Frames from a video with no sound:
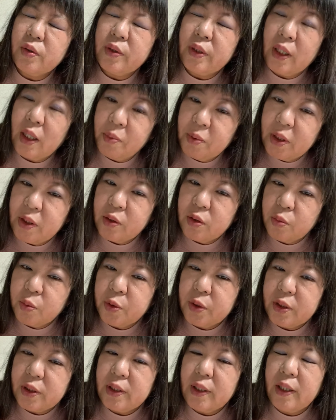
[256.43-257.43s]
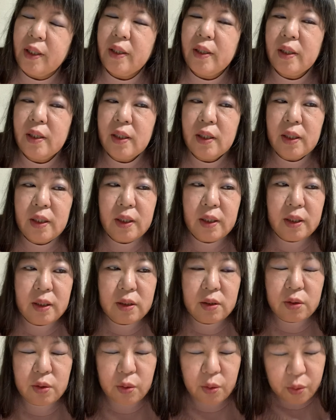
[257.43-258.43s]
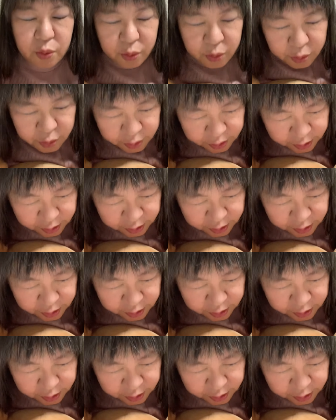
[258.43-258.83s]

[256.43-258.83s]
並べてると思うんですね。どう